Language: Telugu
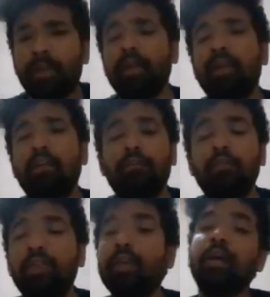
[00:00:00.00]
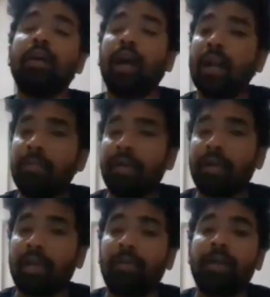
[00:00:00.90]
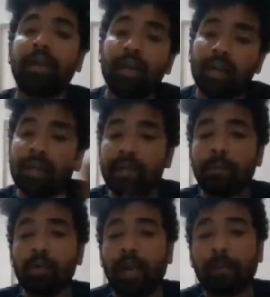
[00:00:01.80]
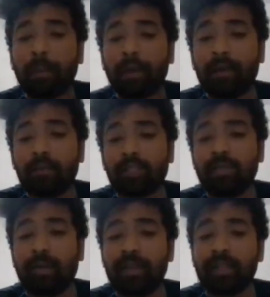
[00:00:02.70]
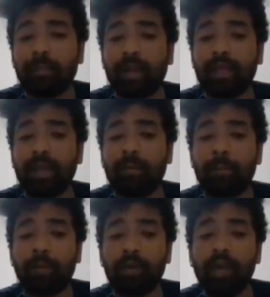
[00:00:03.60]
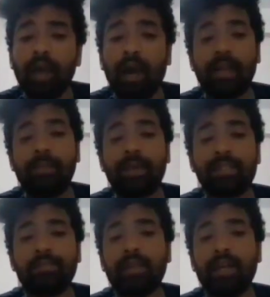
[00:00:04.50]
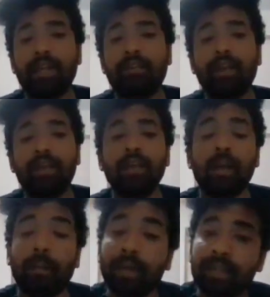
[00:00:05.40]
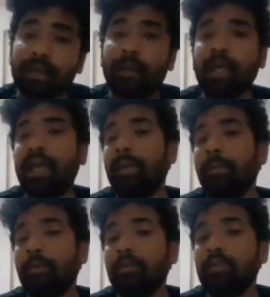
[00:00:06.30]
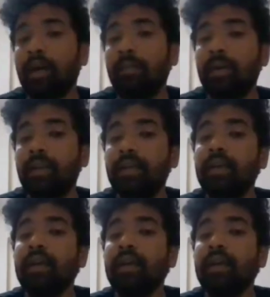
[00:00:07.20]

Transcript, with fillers: మనకు రిలీఫ్ ఉంది కానీ మనకేమంటే ఇప్పుడు ఈ అల్పపీడనం వచ్చేసి మరింత బలహీన పడిపోయి అరేబియా సముద్రానికి వెళ్ళి మరింత బలహీన పడిపోతుంది కాబట్టి